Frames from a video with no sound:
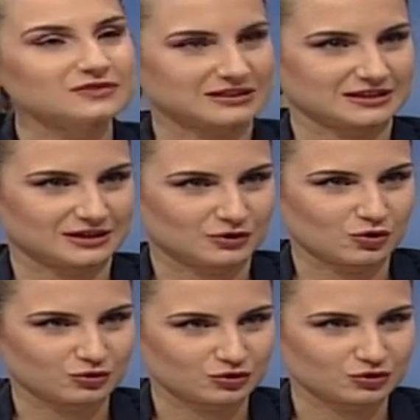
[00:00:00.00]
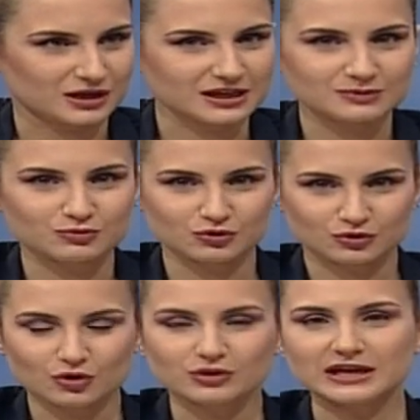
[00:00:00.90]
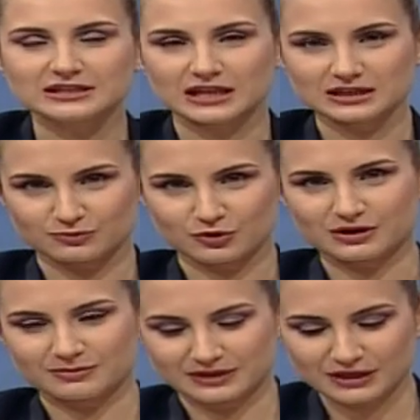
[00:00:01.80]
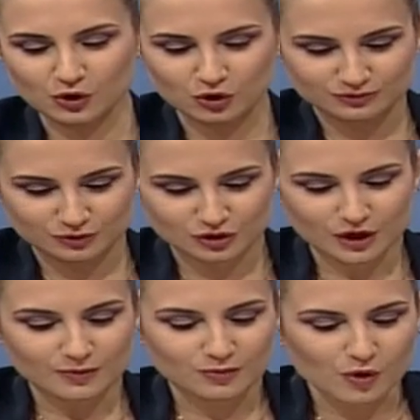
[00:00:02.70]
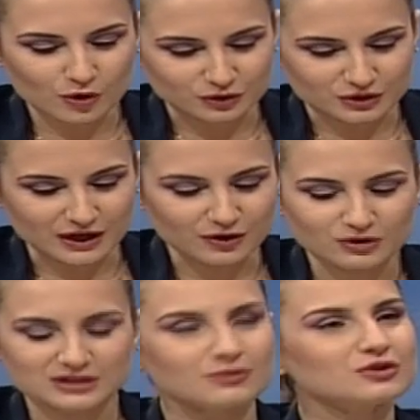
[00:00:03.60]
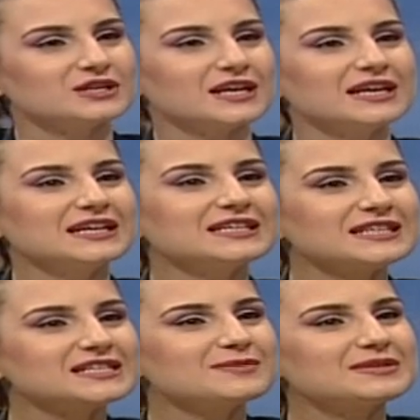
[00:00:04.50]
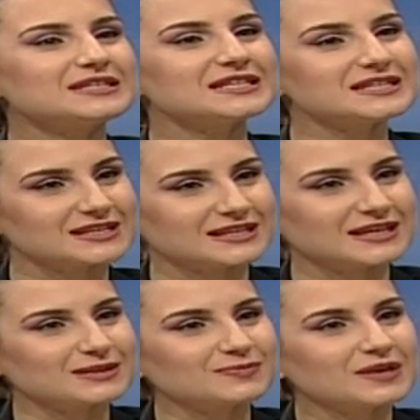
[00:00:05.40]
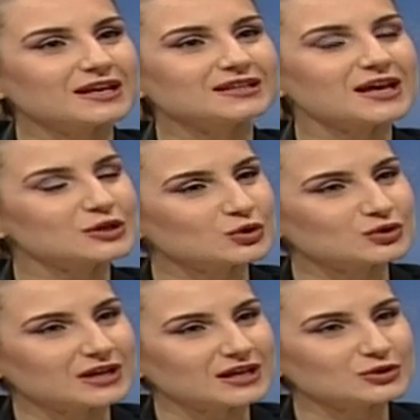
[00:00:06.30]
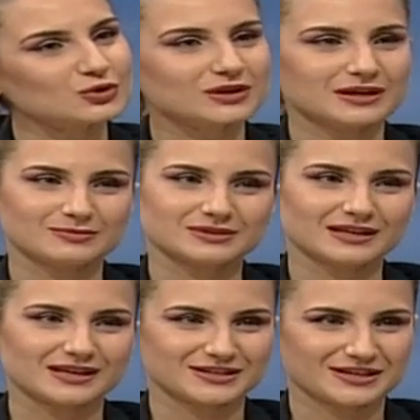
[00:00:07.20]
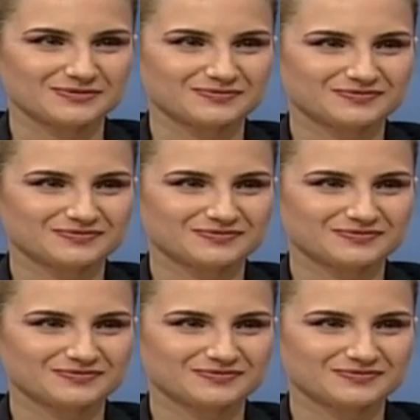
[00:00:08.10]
fıtıklarını konuşacağız. Bugünkü Olay Sağlık programındaki konumuz bu olacak. Hocam önce kısaca bir sizi tanıyalım. Daha sonra sorularımıza geçelim.